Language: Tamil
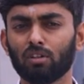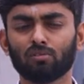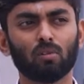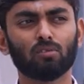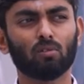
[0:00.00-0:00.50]

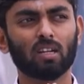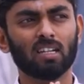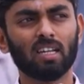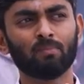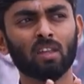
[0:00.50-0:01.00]
அப்படின்னு சொல்லி
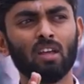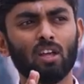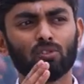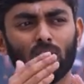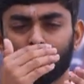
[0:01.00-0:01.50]
சொல்றாங்க இல்லையா
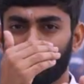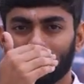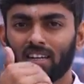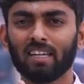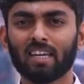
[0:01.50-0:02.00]
ஸோ அந்த
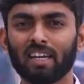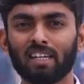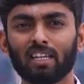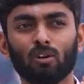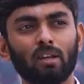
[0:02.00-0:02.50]
பாடலை நீங்க
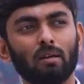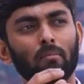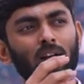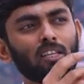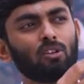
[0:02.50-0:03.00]
கேட்டீங்கன்னா கூட
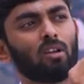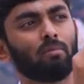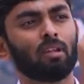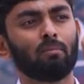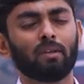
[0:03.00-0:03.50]

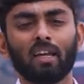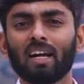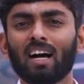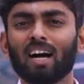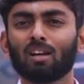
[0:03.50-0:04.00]
மனிதனோட பிறப்பு
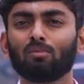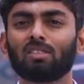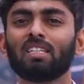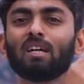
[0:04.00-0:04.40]
எங்க ஆரம்பிச்சு